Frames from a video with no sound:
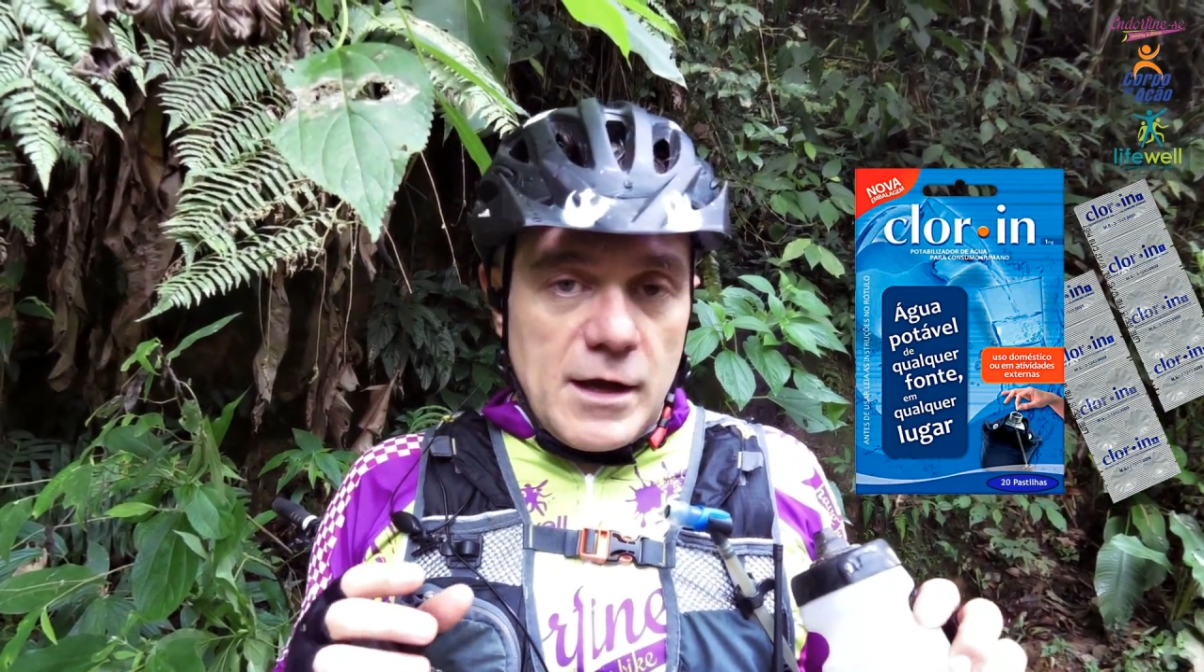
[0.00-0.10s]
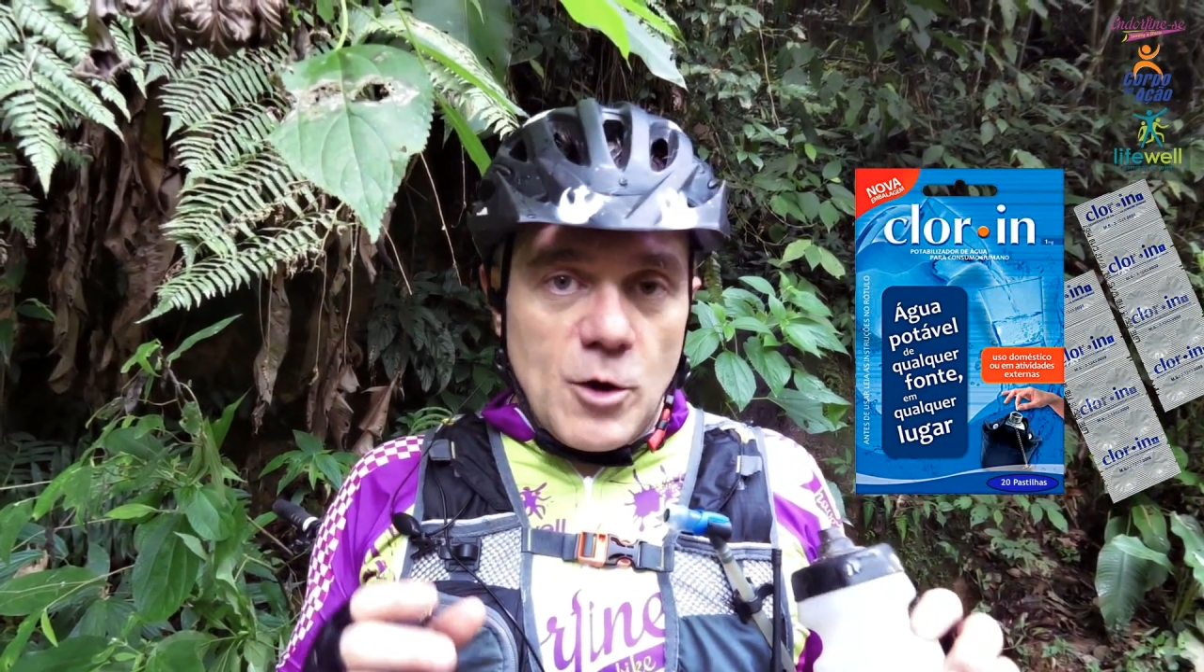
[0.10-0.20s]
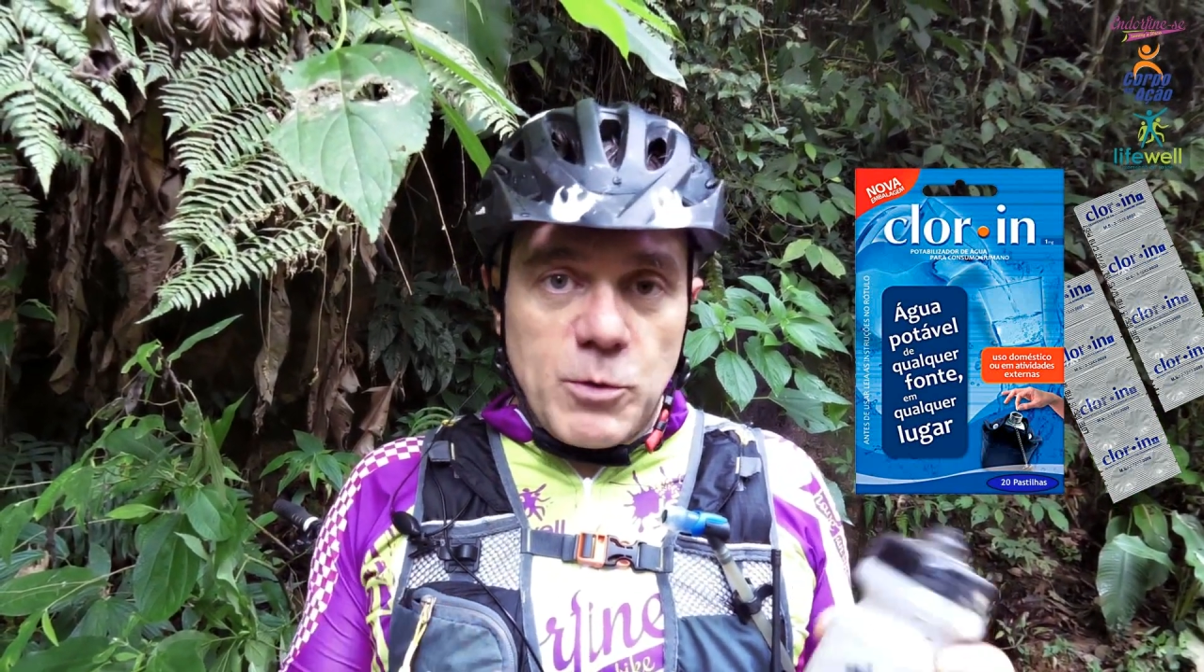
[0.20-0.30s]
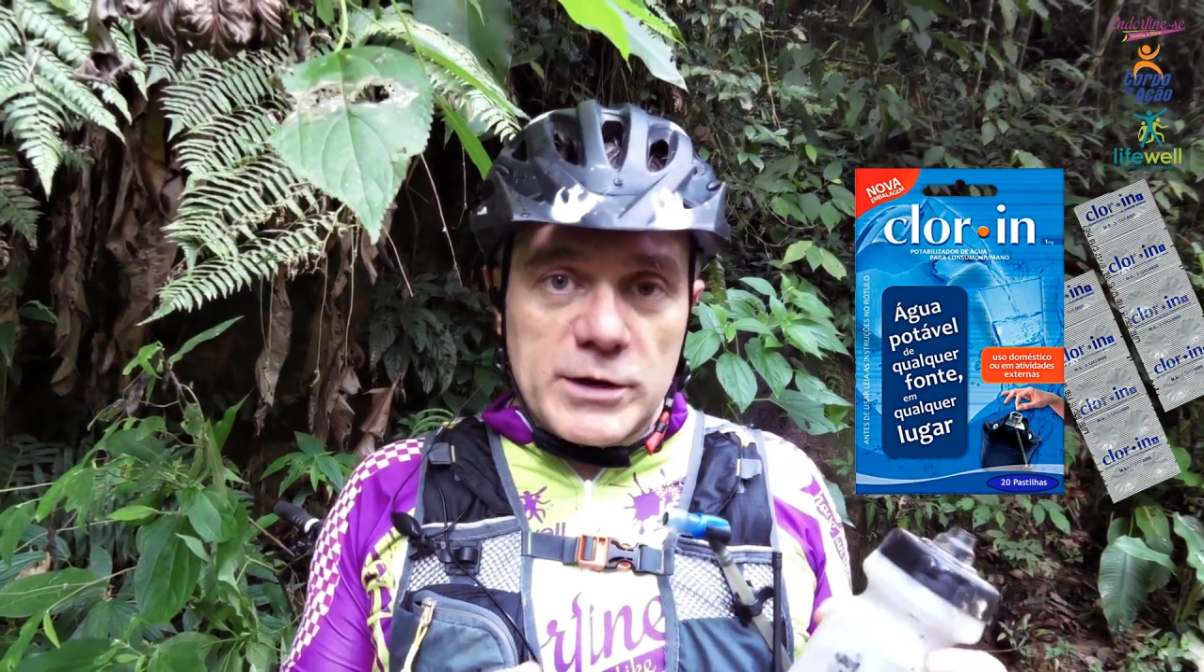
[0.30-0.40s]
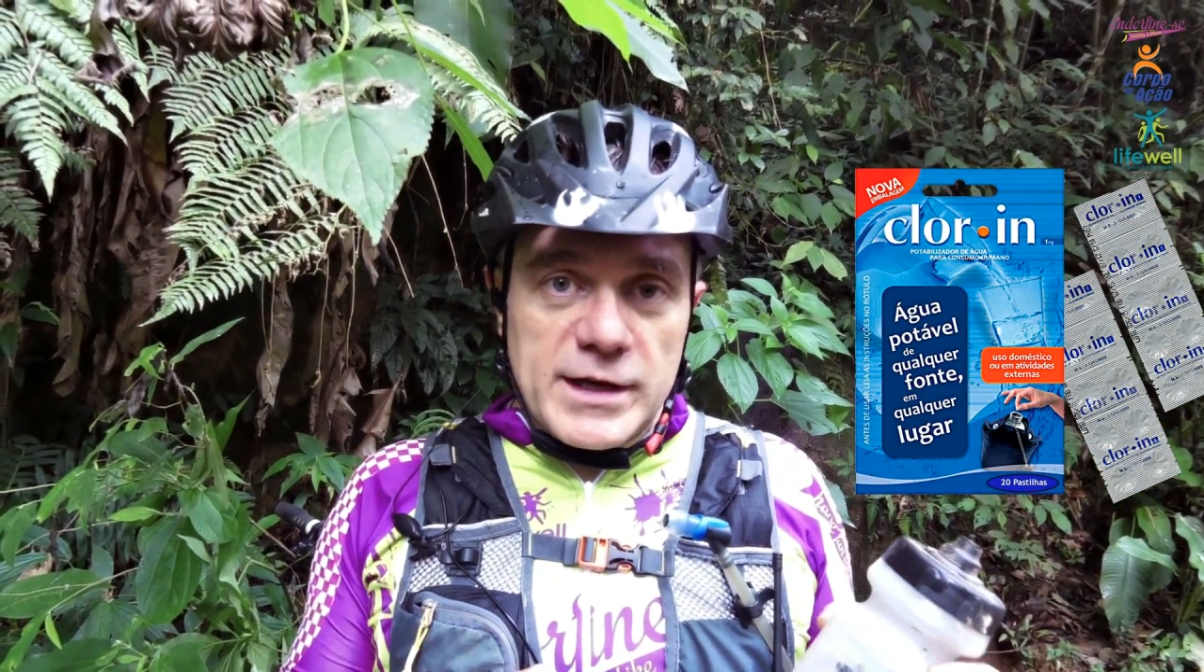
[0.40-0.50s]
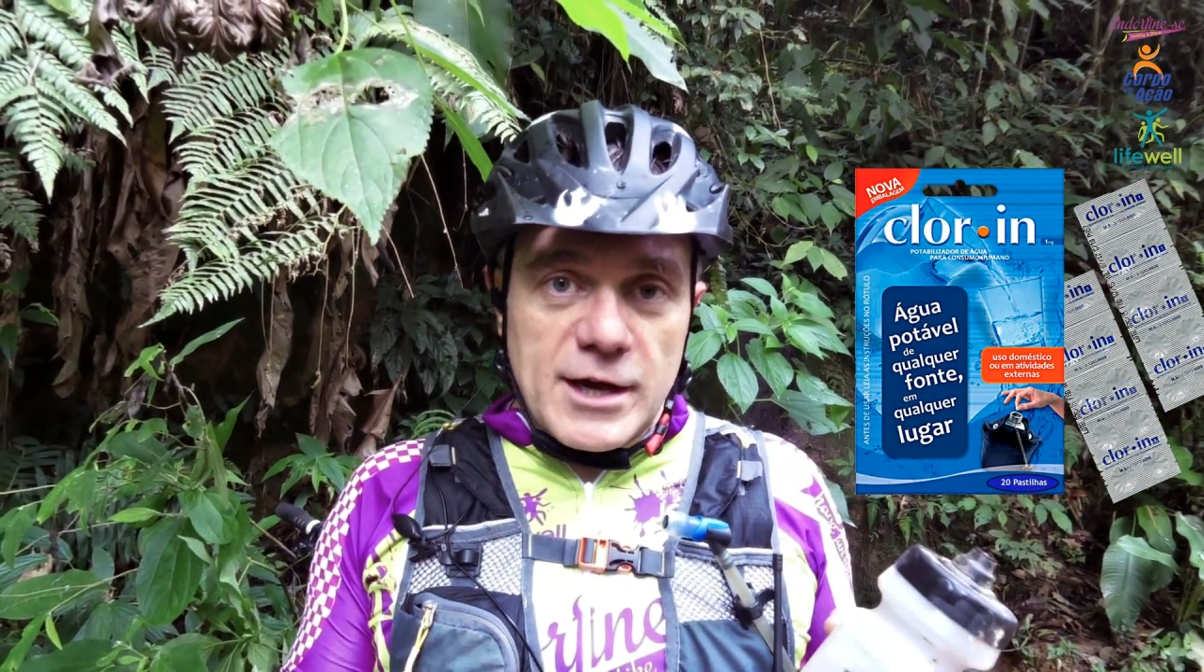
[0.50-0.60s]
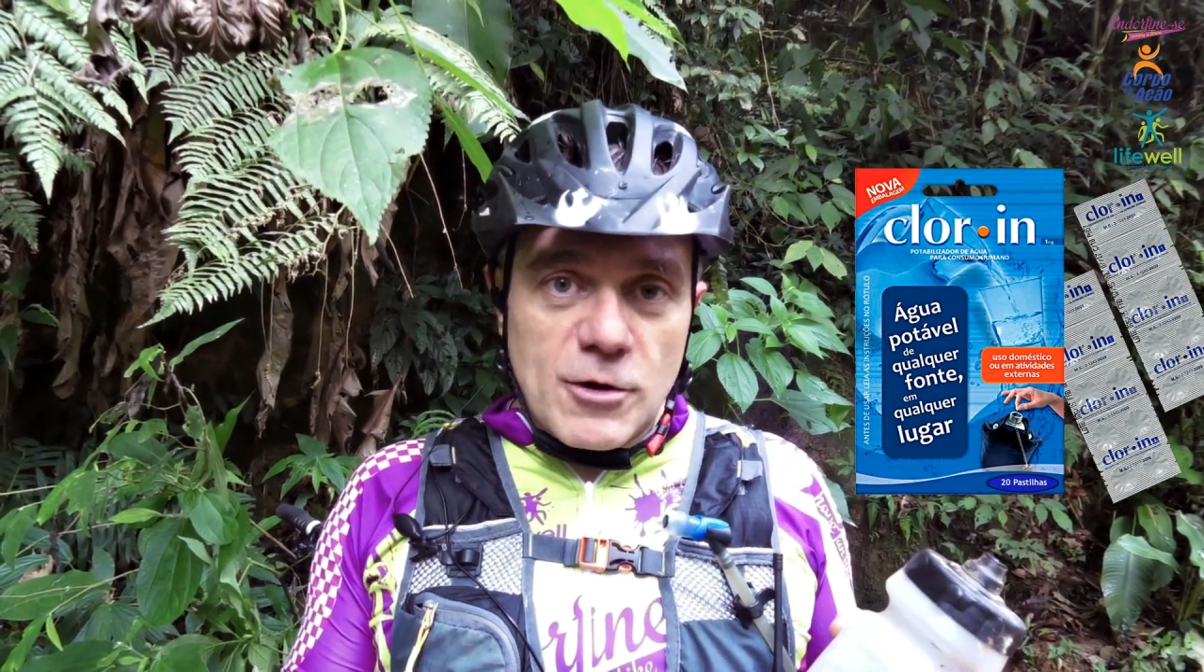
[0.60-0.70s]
eu poderia